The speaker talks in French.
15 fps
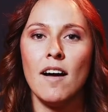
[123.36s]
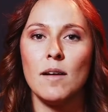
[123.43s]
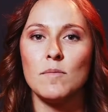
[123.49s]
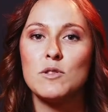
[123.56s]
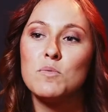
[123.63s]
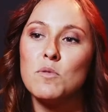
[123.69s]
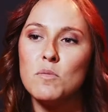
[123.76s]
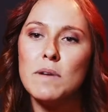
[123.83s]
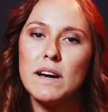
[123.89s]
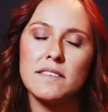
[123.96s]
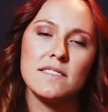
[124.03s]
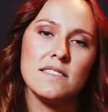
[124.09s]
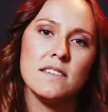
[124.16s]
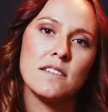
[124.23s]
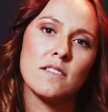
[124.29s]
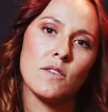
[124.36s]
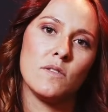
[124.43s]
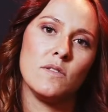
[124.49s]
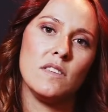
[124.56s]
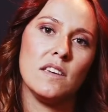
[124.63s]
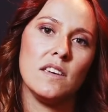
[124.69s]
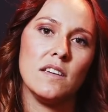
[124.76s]
un petit peu basique
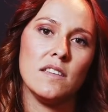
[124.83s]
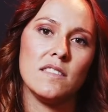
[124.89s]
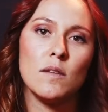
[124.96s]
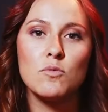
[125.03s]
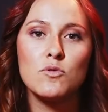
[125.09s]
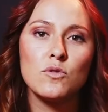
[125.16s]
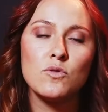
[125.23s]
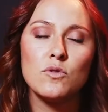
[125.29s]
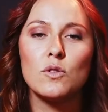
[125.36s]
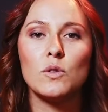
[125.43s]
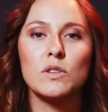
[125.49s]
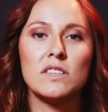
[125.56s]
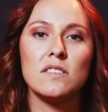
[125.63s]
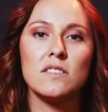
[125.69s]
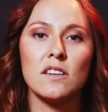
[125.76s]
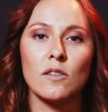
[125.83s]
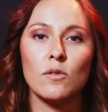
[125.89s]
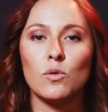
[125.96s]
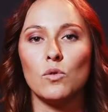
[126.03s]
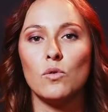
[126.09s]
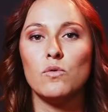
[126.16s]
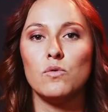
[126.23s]
des habitudes du quotidien
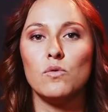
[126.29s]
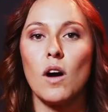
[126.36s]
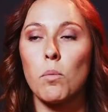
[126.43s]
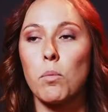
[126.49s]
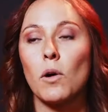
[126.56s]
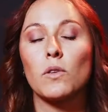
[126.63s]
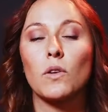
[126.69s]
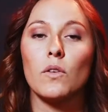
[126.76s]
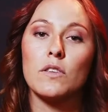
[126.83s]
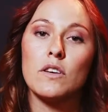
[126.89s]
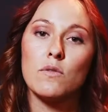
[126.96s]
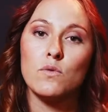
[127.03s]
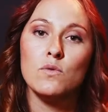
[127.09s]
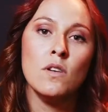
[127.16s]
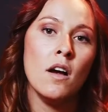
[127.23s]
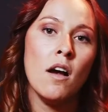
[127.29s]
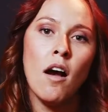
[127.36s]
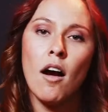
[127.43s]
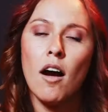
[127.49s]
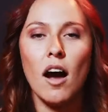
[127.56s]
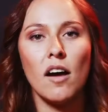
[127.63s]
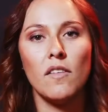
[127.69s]
de vouloir prendre rendez-vous
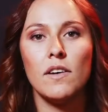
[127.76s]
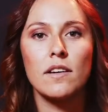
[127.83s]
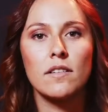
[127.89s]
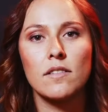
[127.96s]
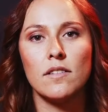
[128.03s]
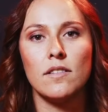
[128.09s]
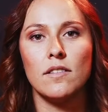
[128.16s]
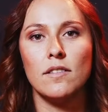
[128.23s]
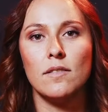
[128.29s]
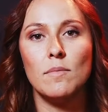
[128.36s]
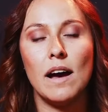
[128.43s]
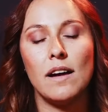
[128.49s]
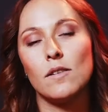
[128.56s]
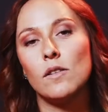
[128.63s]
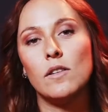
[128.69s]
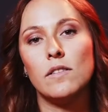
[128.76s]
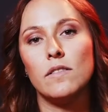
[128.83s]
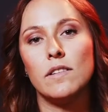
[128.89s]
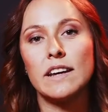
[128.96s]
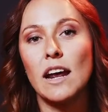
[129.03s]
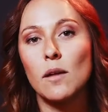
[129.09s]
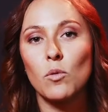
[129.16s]
avec euh, bah,
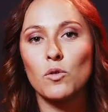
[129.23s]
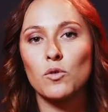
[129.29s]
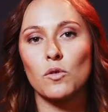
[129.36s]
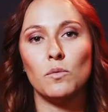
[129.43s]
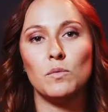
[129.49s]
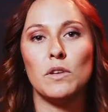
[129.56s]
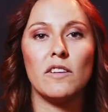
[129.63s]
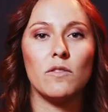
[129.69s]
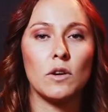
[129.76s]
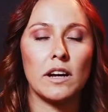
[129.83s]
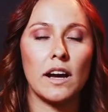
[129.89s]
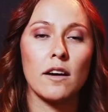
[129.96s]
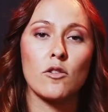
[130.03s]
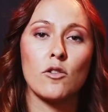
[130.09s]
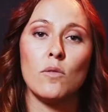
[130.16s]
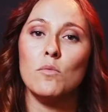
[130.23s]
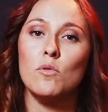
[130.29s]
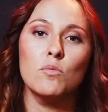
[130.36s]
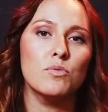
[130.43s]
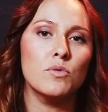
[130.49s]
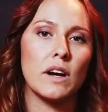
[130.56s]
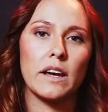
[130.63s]
euh, également son avocat, comme
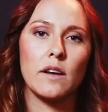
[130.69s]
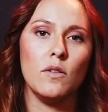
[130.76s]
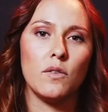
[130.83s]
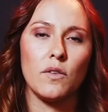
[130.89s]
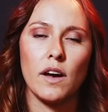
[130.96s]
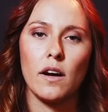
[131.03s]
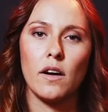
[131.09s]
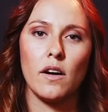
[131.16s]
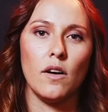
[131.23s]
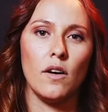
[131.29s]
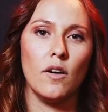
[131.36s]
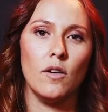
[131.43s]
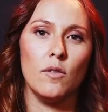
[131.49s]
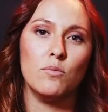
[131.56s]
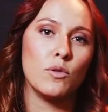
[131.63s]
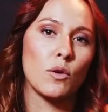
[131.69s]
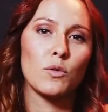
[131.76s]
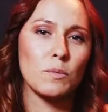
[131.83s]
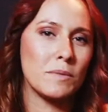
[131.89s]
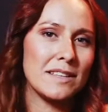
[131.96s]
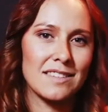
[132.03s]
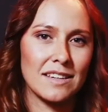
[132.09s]
on pourrait le faire euh, pour
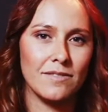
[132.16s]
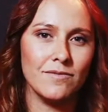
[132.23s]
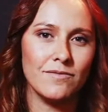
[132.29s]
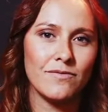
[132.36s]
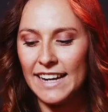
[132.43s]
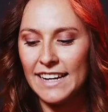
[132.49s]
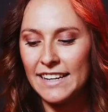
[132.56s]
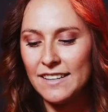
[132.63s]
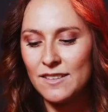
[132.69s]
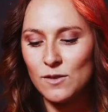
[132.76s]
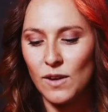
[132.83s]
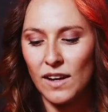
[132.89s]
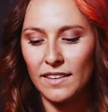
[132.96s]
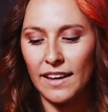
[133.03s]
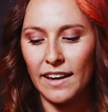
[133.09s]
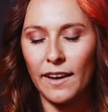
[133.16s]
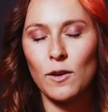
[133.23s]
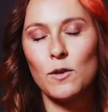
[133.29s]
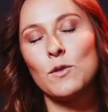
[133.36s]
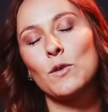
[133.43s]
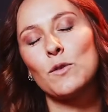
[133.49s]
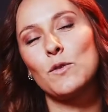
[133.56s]
son médecin. Quelle est l'histoire derrière
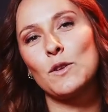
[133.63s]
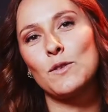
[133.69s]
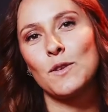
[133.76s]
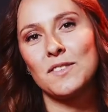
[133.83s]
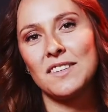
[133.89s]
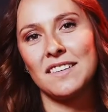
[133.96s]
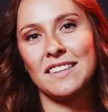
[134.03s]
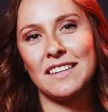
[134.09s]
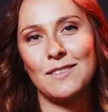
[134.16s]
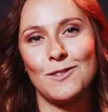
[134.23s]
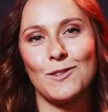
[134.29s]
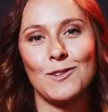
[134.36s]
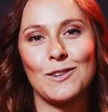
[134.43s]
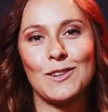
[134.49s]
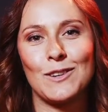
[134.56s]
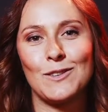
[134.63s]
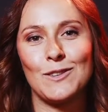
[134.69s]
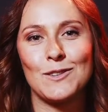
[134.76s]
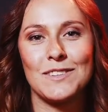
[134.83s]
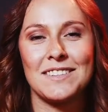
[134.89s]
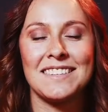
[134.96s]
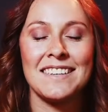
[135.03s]
le nom de votre société Donc,
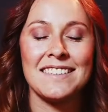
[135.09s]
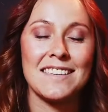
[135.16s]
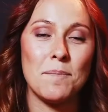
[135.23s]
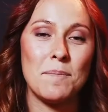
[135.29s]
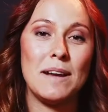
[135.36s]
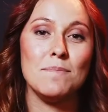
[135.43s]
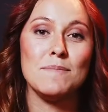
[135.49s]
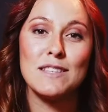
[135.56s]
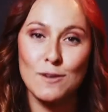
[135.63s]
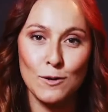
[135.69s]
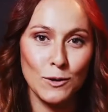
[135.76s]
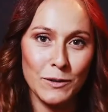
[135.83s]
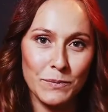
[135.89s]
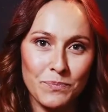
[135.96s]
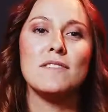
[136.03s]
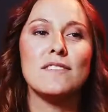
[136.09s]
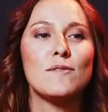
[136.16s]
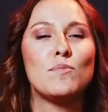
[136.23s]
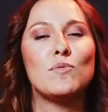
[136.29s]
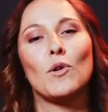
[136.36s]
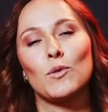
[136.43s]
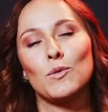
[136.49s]
notre société s'appelle Mythlo,
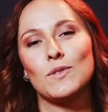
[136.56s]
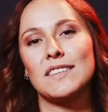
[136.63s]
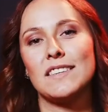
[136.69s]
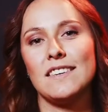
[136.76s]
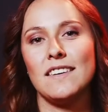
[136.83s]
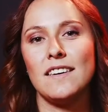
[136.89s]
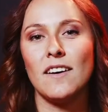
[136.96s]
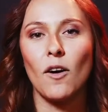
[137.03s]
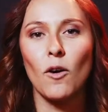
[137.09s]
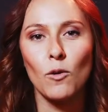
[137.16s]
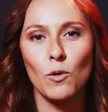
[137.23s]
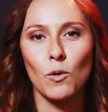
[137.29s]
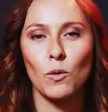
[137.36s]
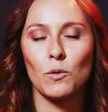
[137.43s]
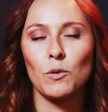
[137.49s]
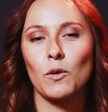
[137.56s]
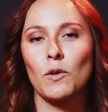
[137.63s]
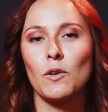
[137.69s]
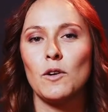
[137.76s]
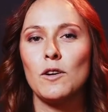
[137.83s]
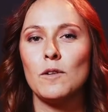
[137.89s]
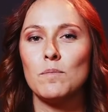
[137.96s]
Mythe pour tout ce qui est
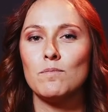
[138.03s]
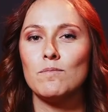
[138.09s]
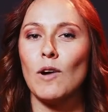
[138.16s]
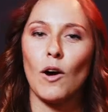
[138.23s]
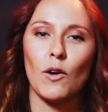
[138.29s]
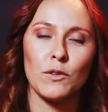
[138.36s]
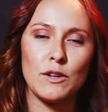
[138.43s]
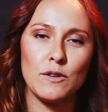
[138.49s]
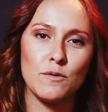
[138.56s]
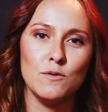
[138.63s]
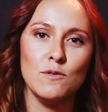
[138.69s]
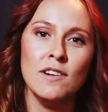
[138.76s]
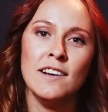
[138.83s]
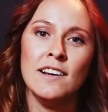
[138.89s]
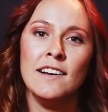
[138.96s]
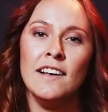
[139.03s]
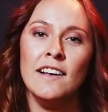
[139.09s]
rencontre, rendez-vous,